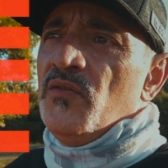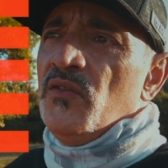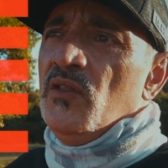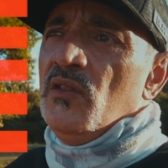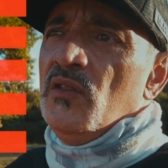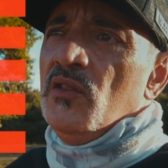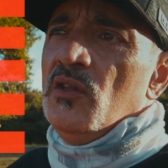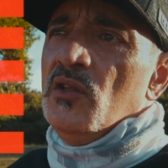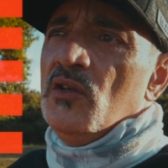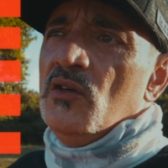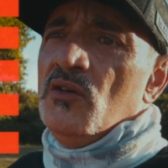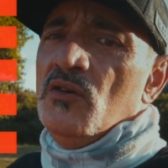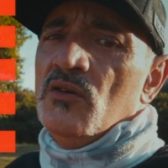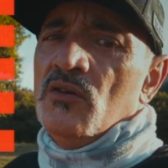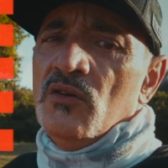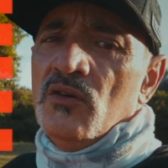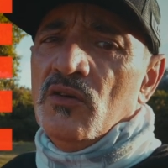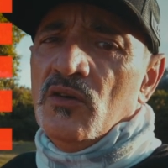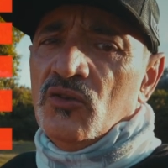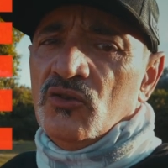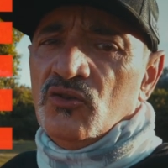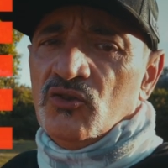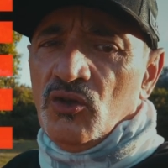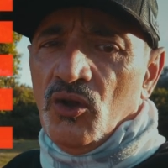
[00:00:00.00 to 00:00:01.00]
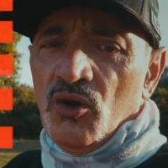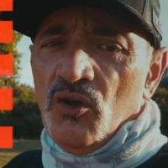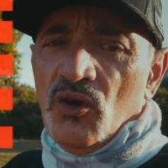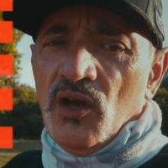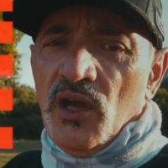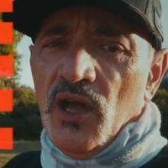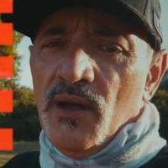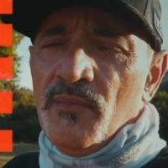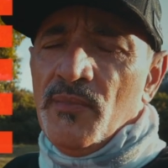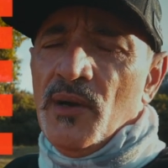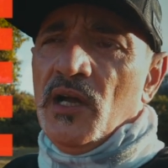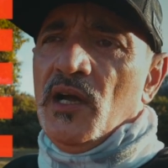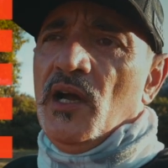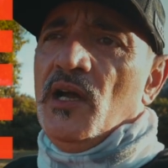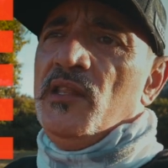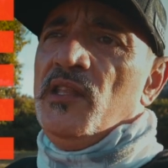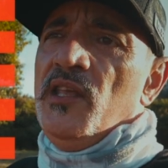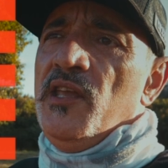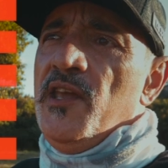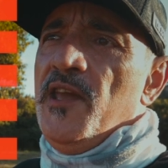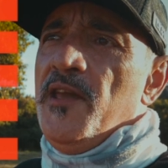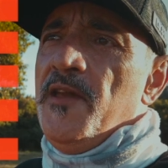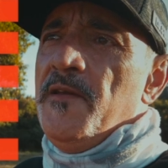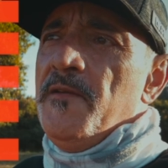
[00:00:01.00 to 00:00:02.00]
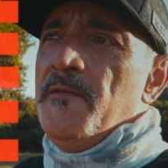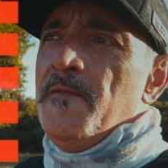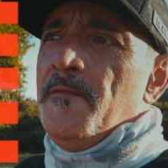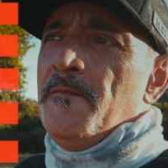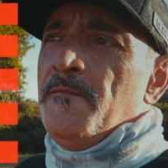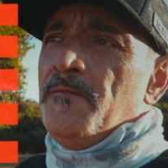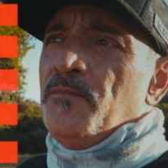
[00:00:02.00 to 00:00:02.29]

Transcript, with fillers: no Sorocaba HD,